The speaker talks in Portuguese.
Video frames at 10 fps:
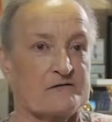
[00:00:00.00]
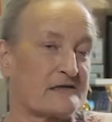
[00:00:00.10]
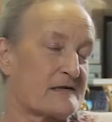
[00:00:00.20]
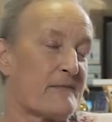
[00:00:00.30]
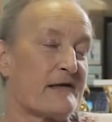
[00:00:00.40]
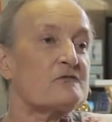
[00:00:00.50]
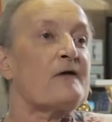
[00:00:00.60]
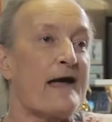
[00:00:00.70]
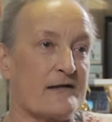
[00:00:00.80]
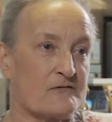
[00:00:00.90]
tratamento
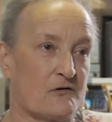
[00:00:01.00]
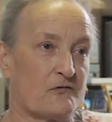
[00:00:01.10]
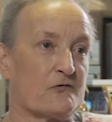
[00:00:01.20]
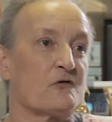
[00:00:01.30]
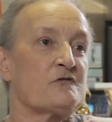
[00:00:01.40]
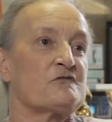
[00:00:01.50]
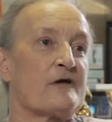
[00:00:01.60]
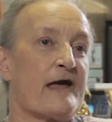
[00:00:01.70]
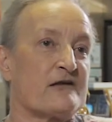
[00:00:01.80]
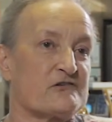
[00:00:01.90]
é doloroso,
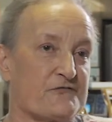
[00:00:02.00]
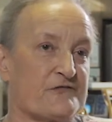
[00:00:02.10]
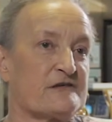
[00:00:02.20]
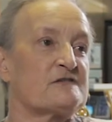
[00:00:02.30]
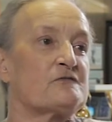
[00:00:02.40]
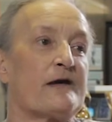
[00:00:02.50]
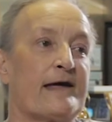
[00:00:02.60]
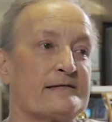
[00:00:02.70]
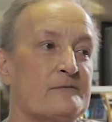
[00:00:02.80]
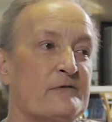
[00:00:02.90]
é difícil,
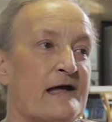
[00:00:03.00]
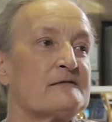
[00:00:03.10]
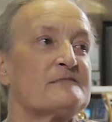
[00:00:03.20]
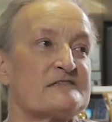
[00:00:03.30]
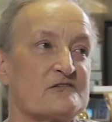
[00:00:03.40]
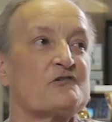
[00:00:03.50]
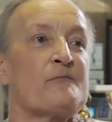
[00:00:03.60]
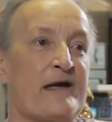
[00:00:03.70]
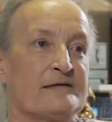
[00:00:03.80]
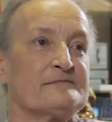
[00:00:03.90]
é demorado, mas eu estou
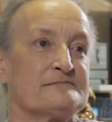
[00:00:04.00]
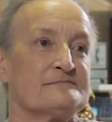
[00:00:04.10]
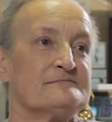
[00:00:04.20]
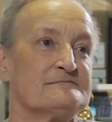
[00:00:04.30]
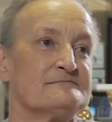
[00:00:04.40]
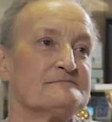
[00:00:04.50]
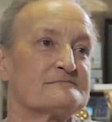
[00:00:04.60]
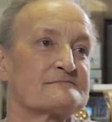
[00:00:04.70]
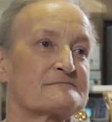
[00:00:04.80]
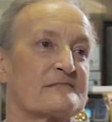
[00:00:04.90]
bem.
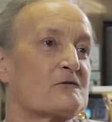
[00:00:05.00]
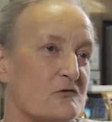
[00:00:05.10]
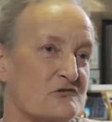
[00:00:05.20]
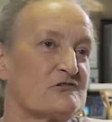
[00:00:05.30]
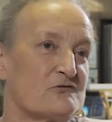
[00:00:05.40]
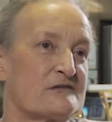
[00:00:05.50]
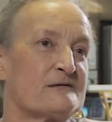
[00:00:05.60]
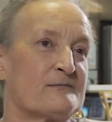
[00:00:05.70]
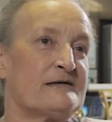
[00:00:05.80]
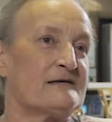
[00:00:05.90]
E continuo
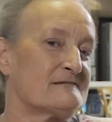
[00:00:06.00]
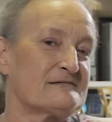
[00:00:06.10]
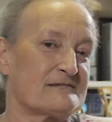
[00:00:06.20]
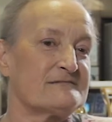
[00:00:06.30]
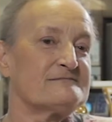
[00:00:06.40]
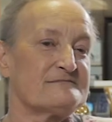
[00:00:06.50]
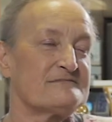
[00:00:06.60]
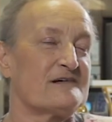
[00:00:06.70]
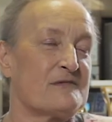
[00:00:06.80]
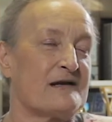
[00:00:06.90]
trabalhando, então
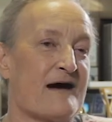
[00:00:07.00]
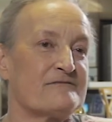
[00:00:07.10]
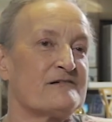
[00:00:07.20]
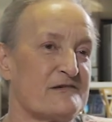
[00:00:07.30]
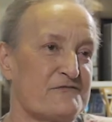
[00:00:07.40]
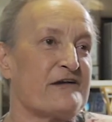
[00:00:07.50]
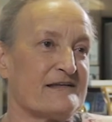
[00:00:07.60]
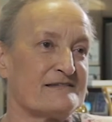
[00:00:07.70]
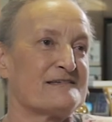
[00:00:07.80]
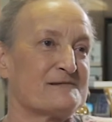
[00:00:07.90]
vamos lá, vamos em
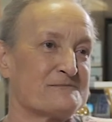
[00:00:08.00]
frente.